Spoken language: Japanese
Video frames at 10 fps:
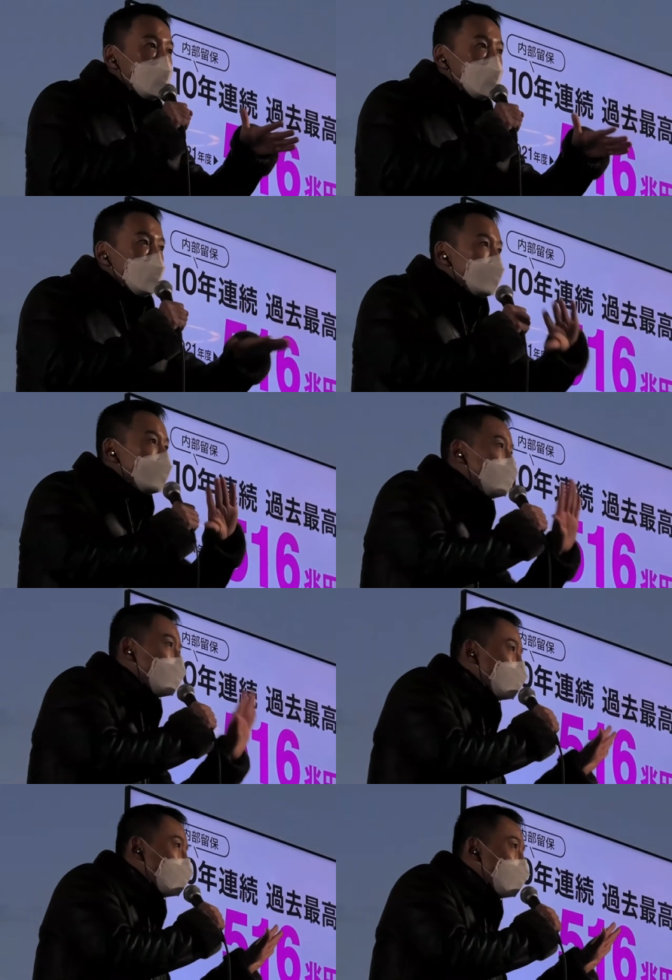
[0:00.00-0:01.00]
お仲
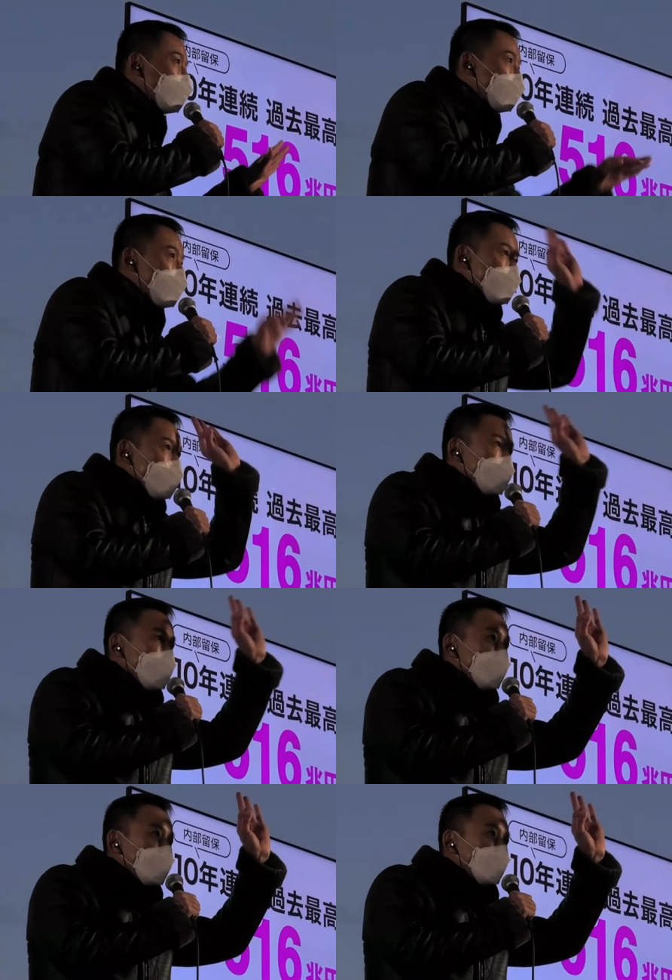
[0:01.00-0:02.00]
間に向いてると
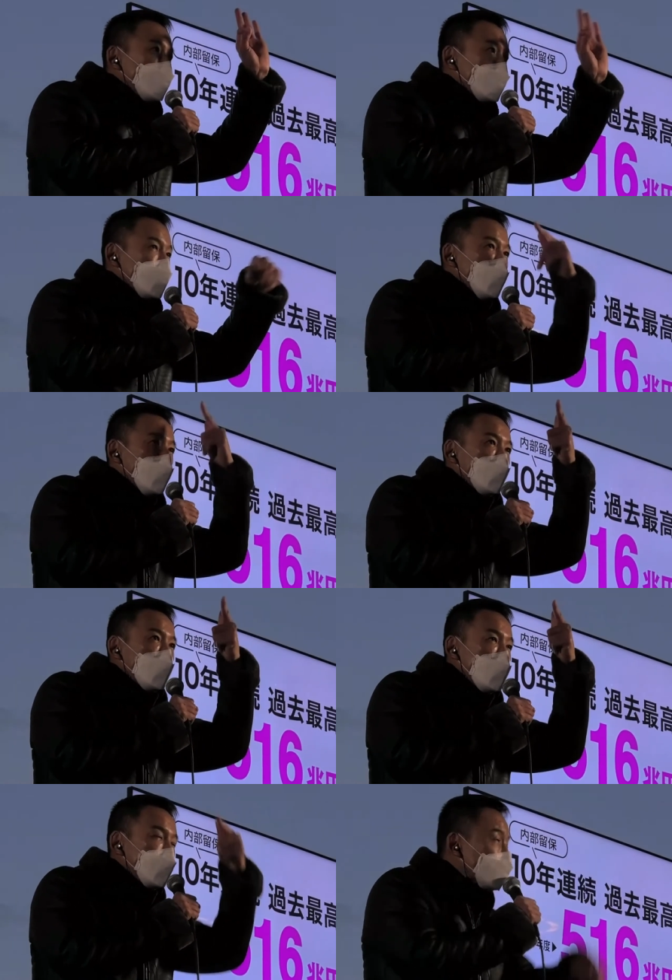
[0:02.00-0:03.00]
ころ金くれる
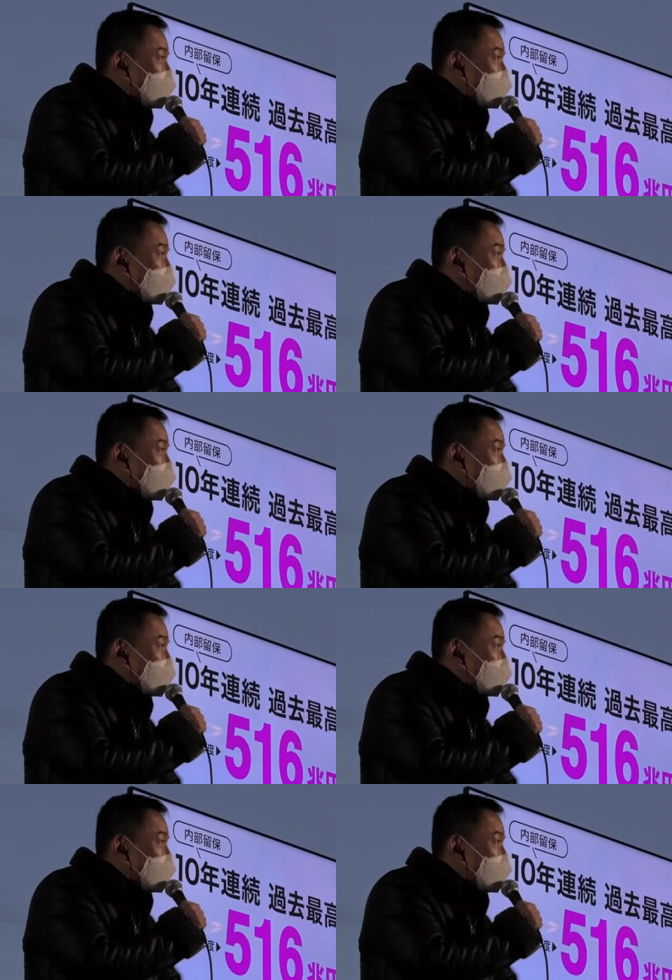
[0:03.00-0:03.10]
人たち